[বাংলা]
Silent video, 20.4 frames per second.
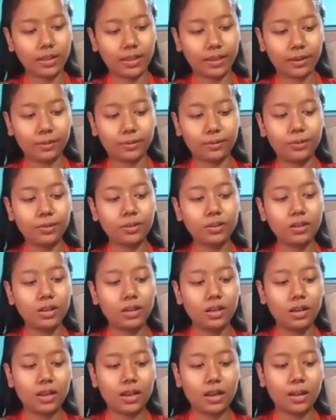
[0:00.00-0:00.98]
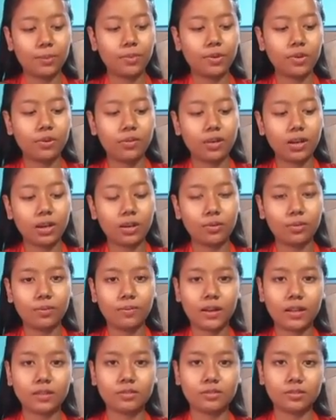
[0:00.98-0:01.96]
একক আবহাওয়া ও
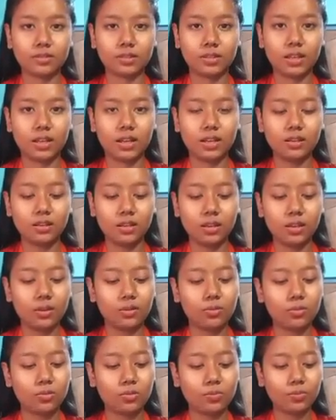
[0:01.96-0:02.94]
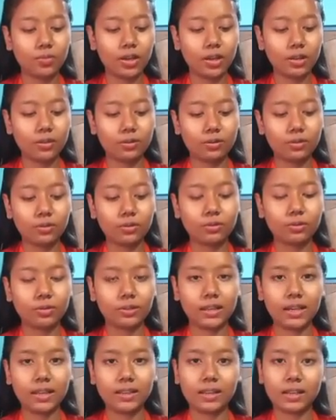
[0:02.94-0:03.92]
বাসস্থান উপ একক
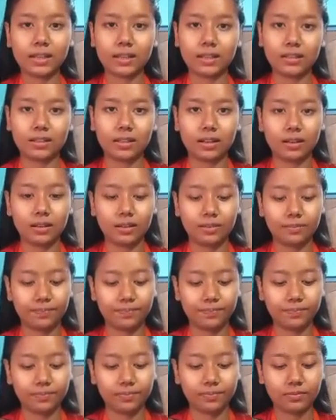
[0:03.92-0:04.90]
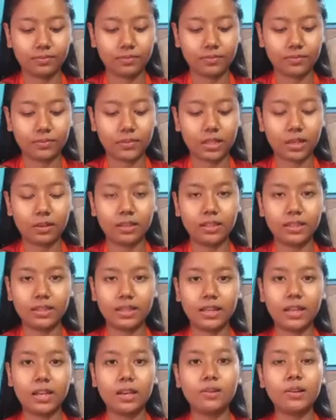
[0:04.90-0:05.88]
কোথায় থাকে তারা তাহলে
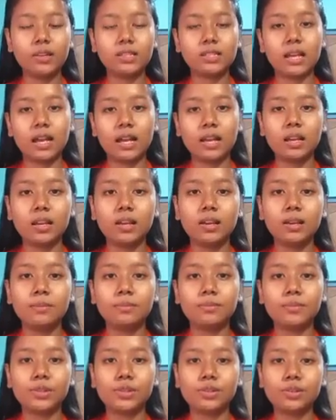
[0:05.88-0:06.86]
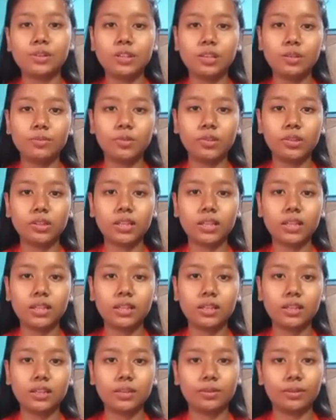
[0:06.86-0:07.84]
দেখে নেওয়া যাক বিষয়টির মধ্যে
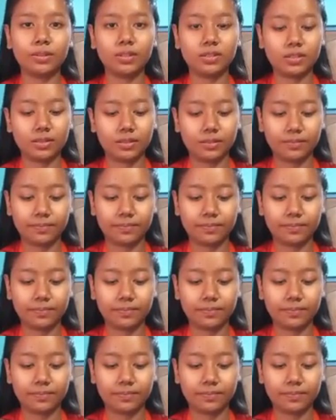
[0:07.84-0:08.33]
কি রয়েছে